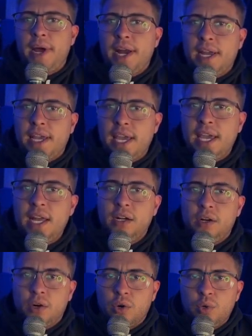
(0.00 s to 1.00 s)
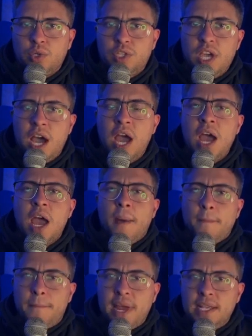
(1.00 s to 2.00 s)
que Rusia
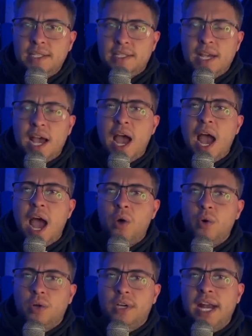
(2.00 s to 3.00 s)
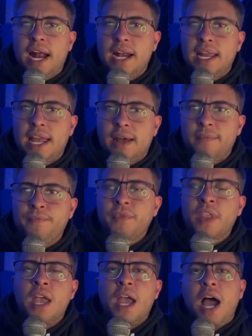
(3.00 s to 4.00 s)
venza a Ucrania.
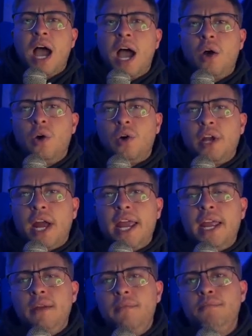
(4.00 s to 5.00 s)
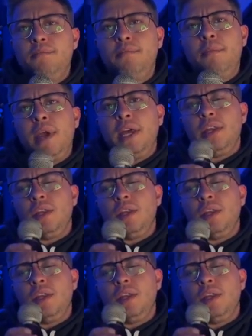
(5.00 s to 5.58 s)
Ahora, en medio